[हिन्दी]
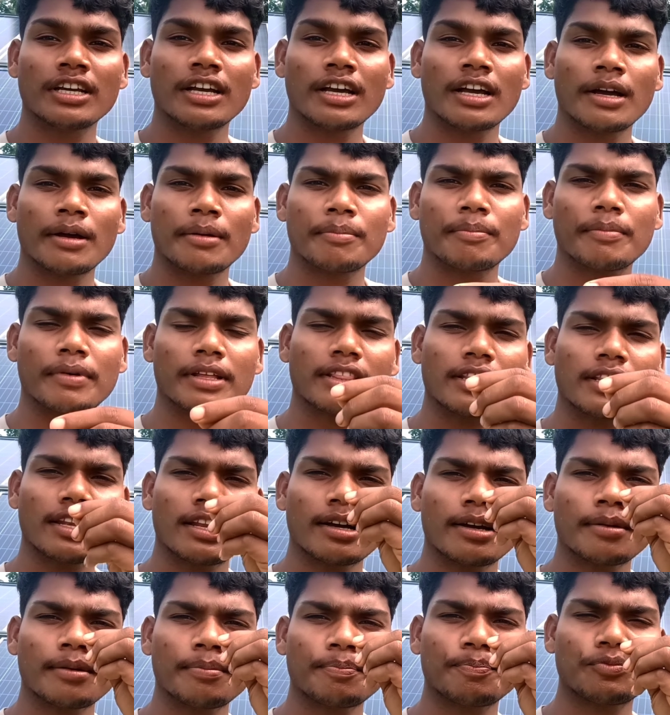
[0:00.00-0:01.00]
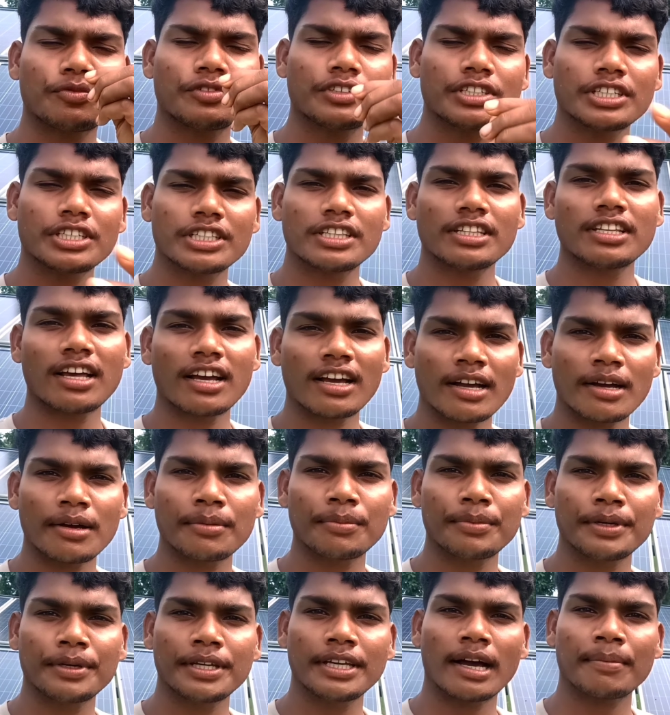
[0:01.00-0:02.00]
मतलब जितना
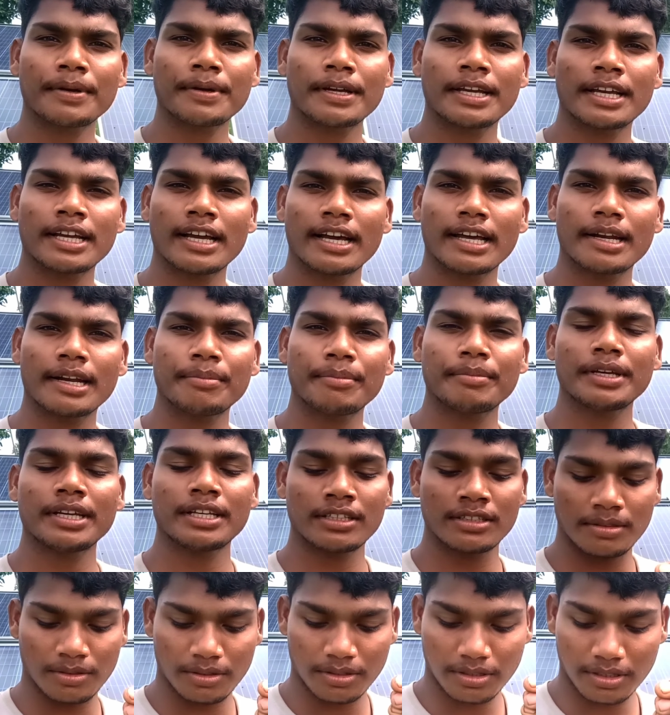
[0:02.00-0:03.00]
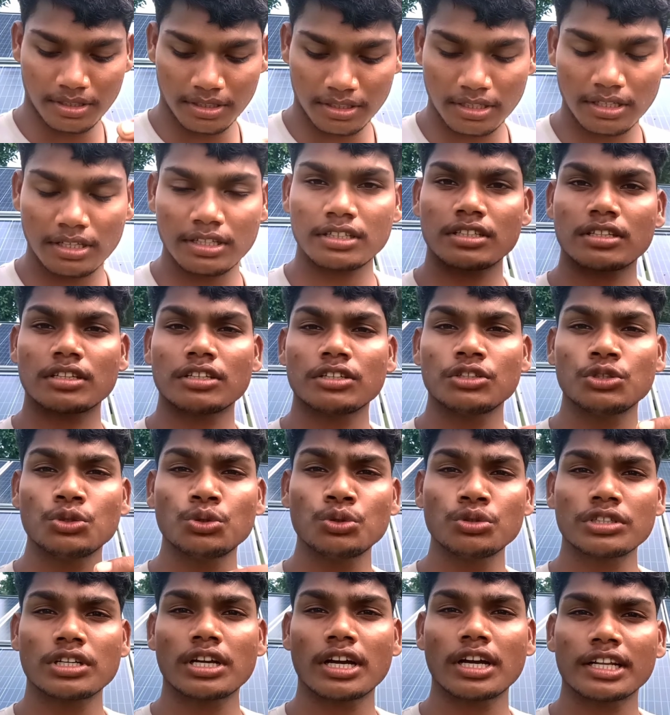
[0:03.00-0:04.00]
भी आपके घर में
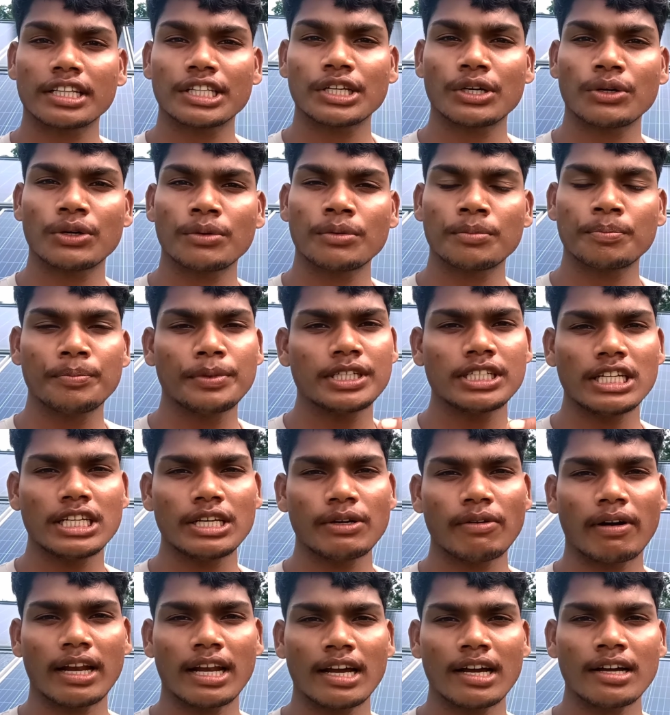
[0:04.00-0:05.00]
यूज़ करते हो बिजली वाला